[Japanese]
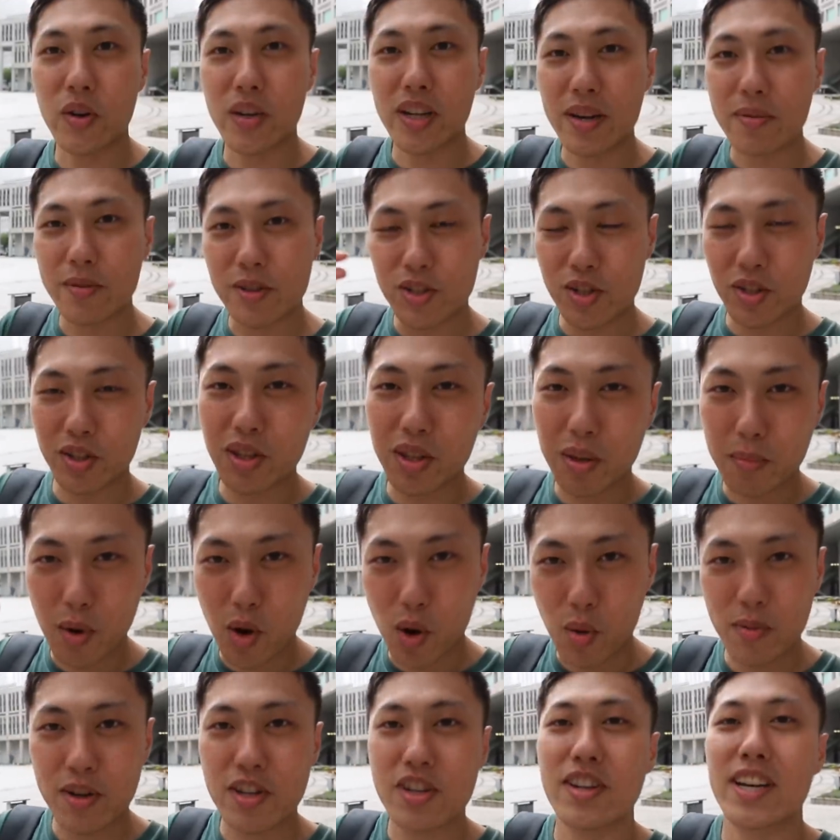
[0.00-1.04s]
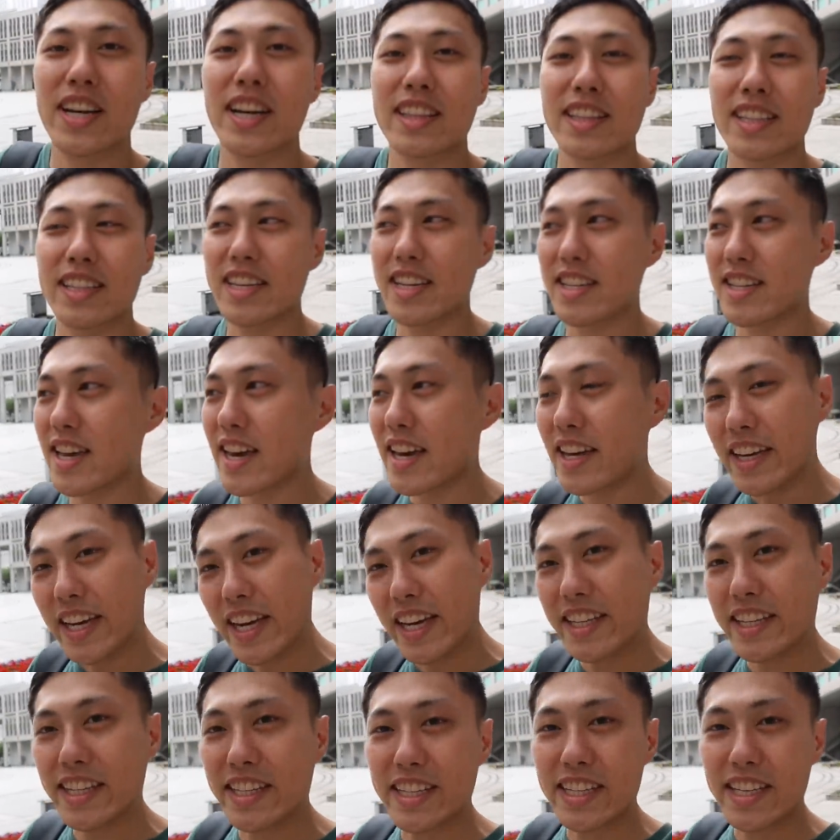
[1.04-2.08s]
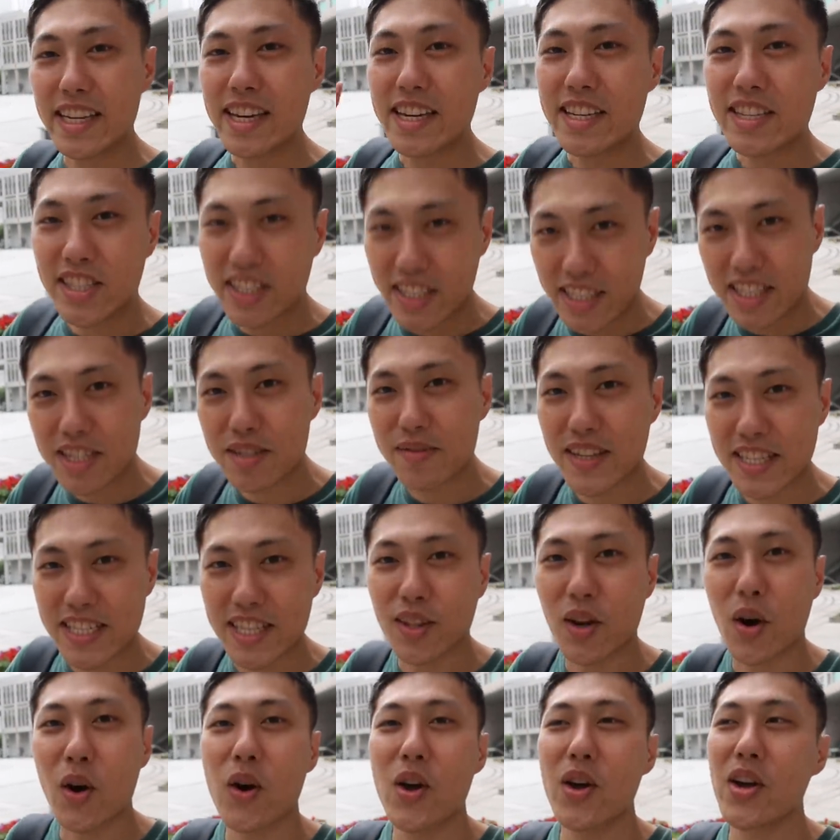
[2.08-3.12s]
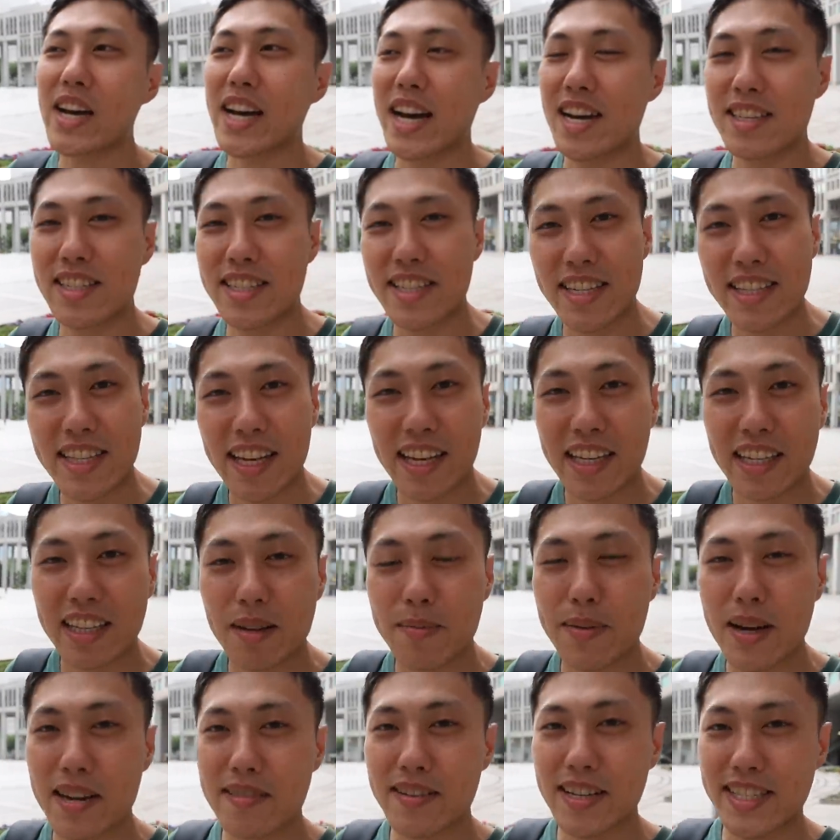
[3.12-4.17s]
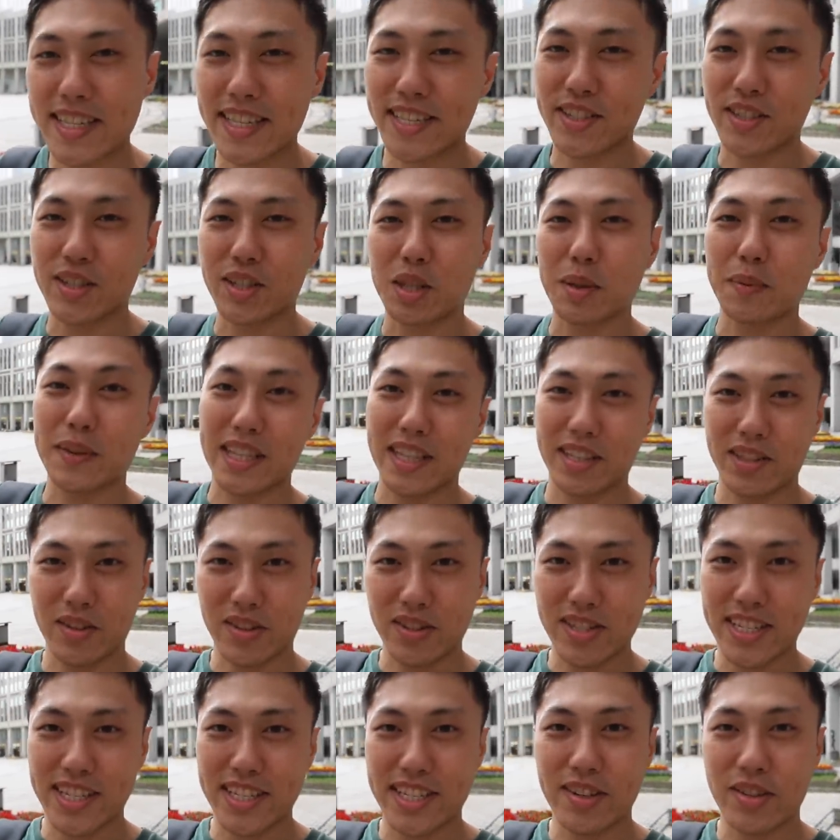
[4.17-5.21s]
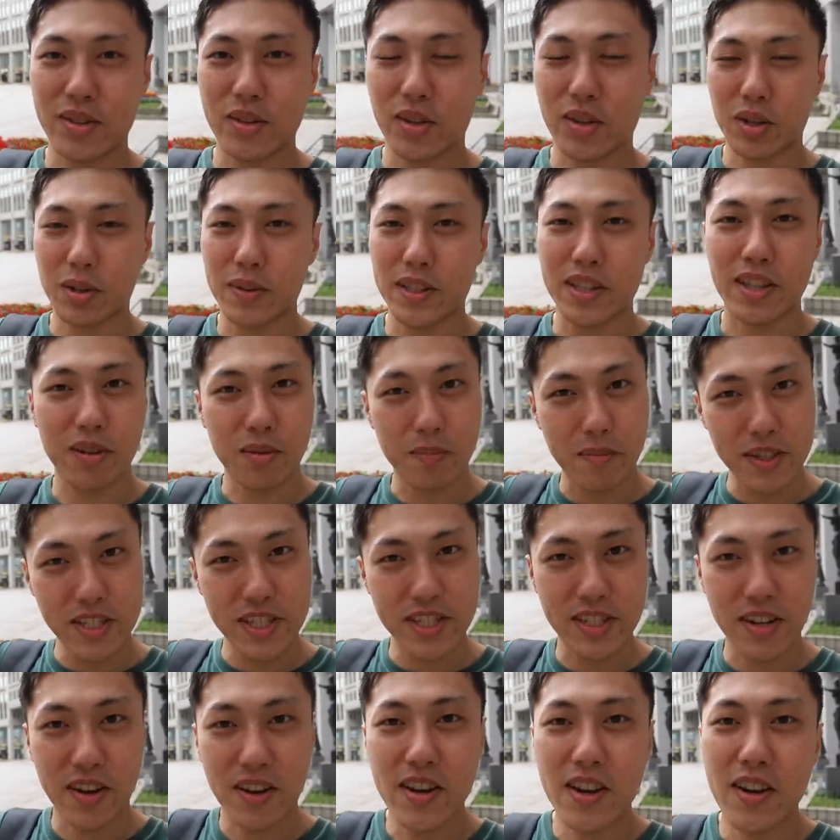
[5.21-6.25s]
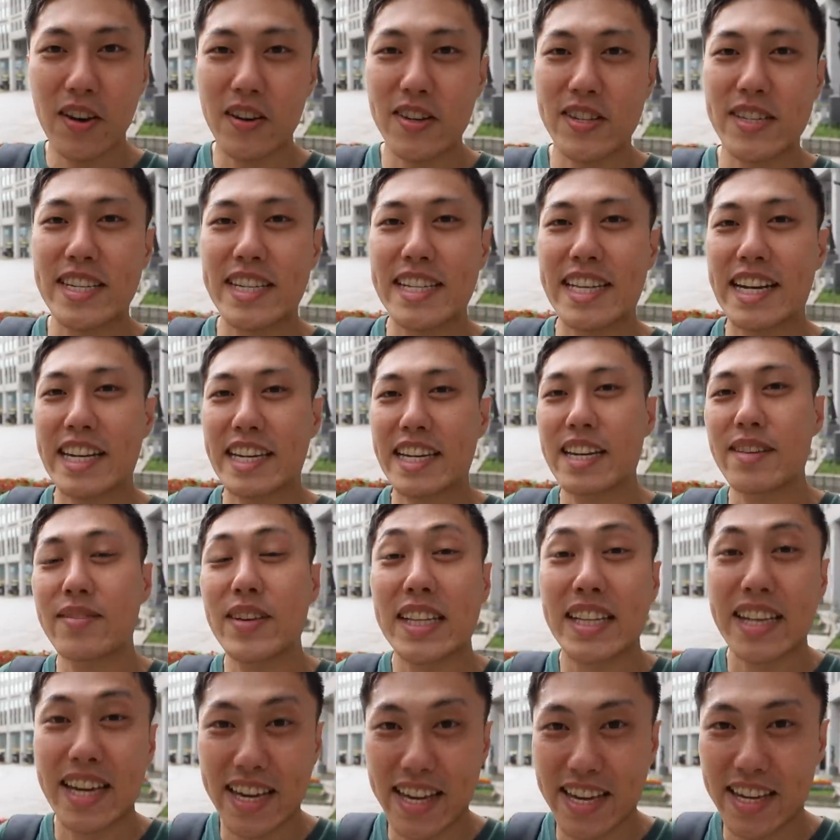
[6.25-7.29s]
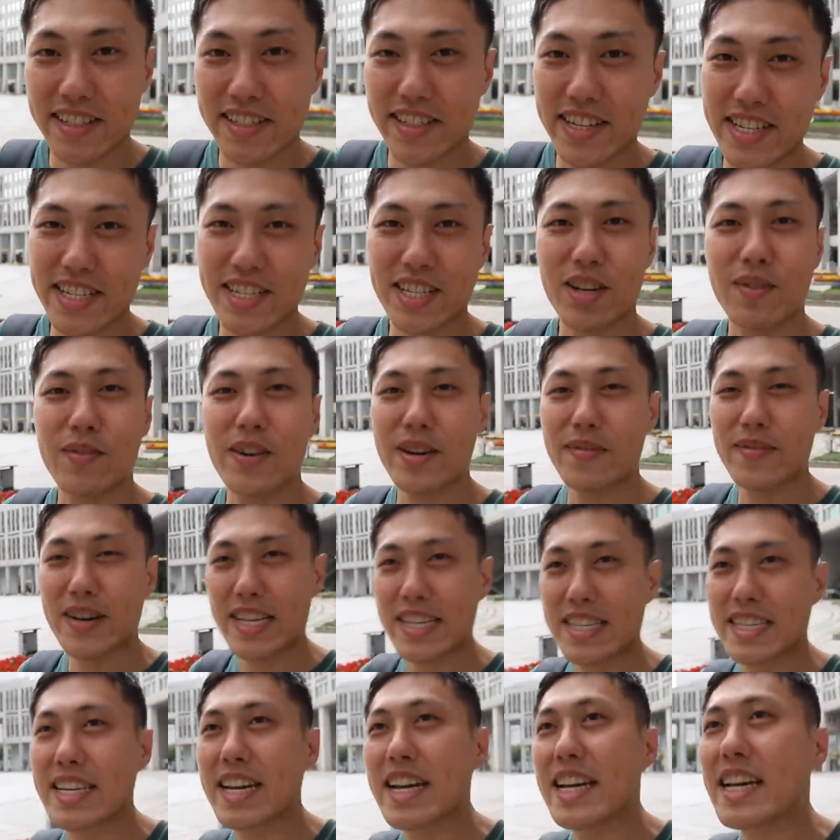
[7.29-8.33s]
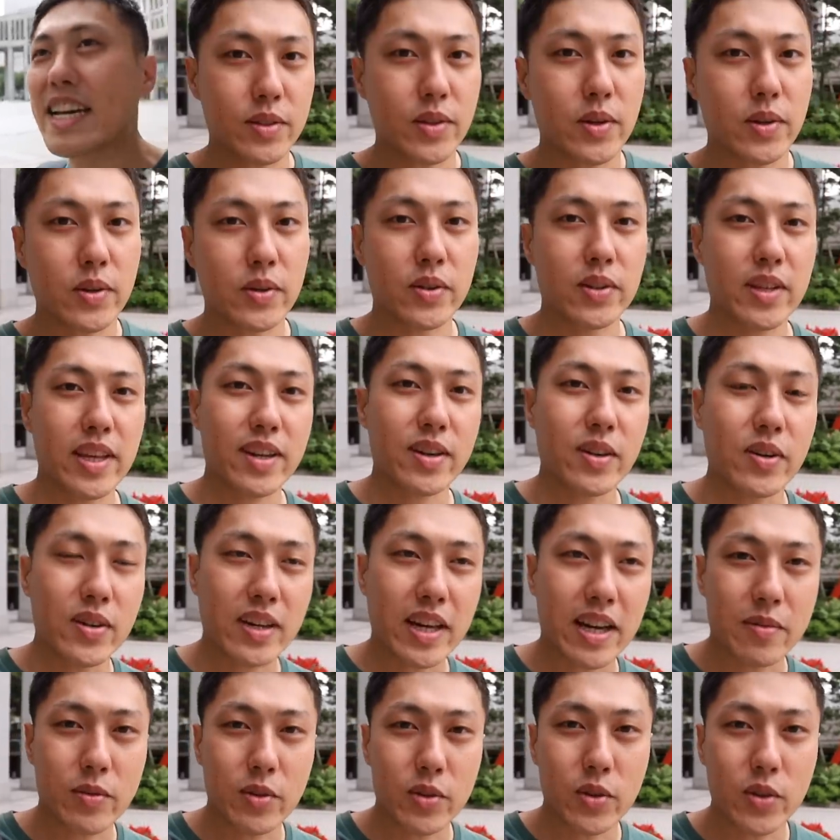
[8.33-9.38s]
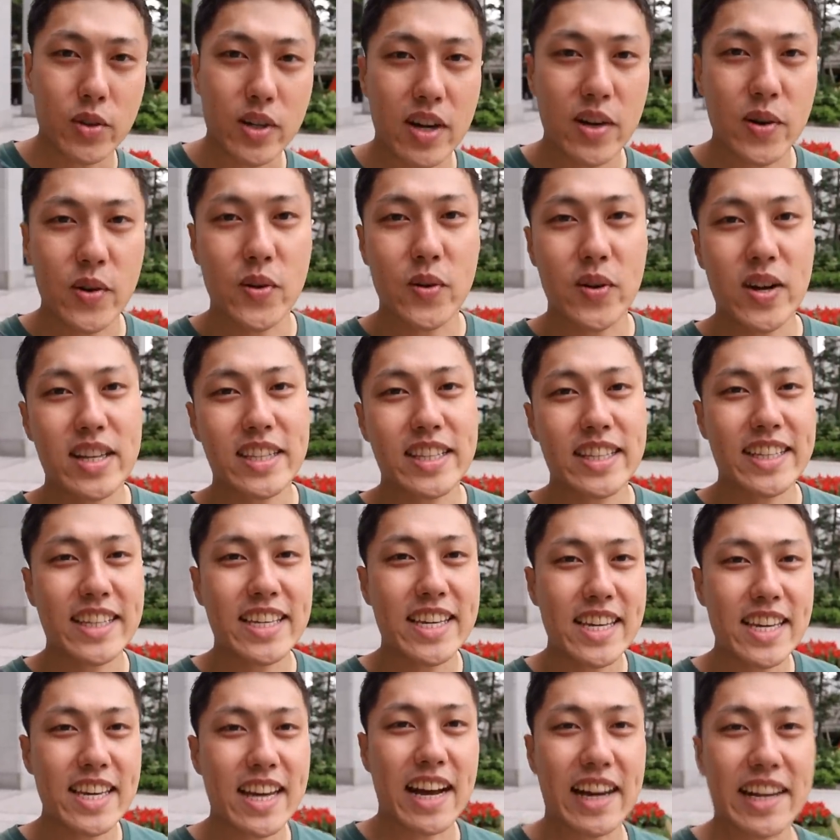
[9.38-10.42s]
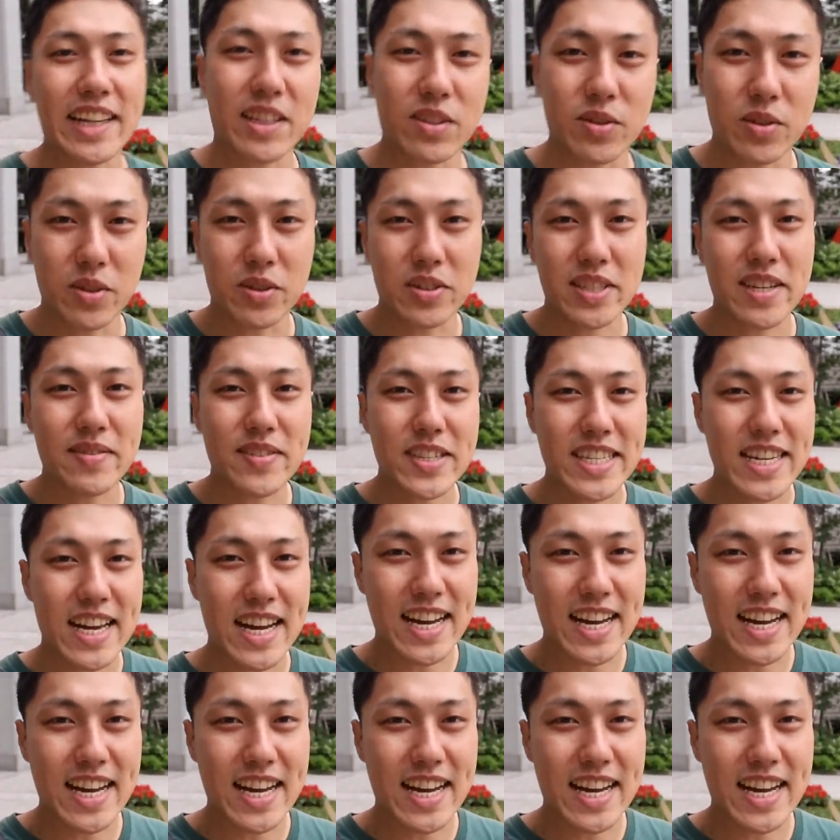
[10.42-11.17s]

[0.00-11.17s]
今回もちょっとでも面白かったです絵的にスッキリしましたと感じていただけた場合はぜひグッドボタンとチャンネル録ボタンをポチッと押していただければ大変嬉しく思いますということで今回も動画をご覧いただきありがとうございまし